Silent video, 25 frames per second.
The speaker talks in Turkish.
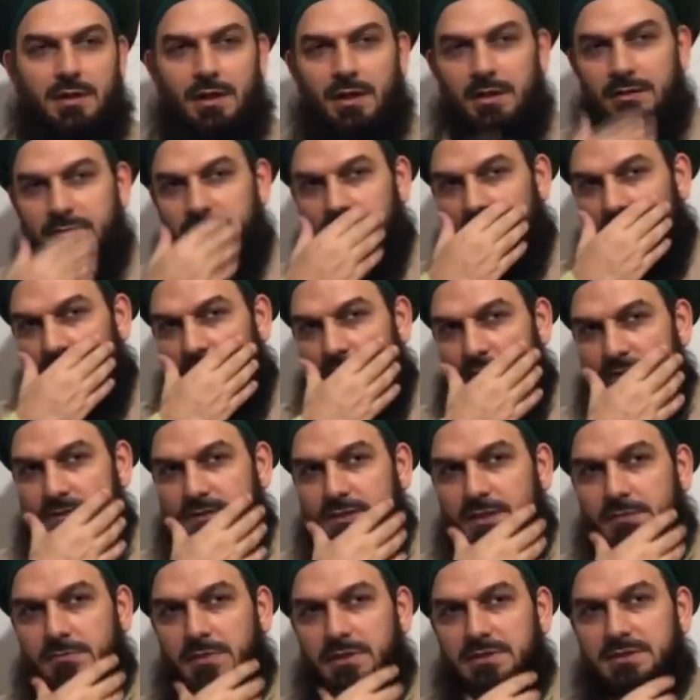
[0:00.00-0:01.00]
Alt,
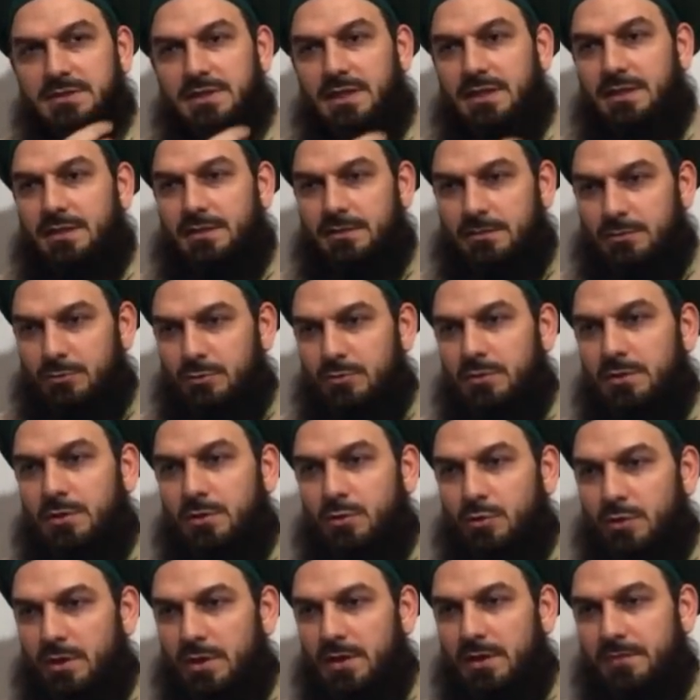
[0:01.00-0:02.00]
ağzında maskeyle gidiyorlar
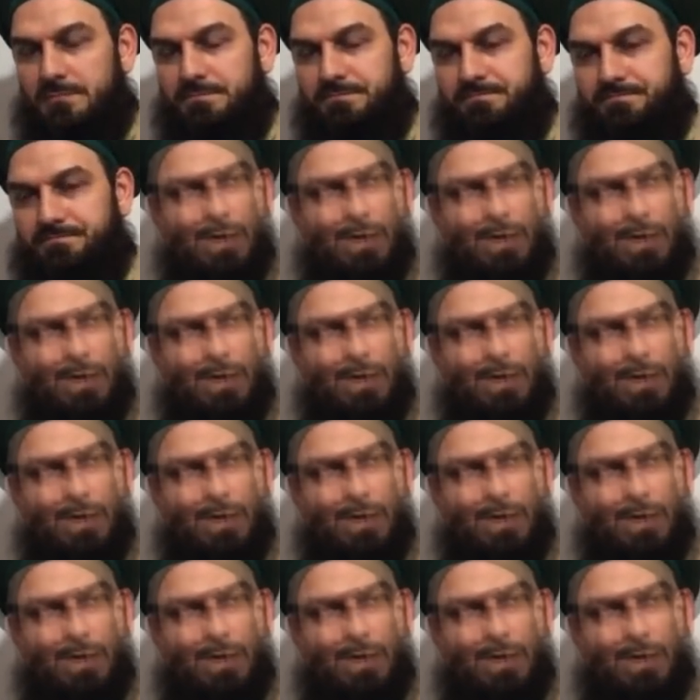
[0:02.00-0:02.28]
oraya.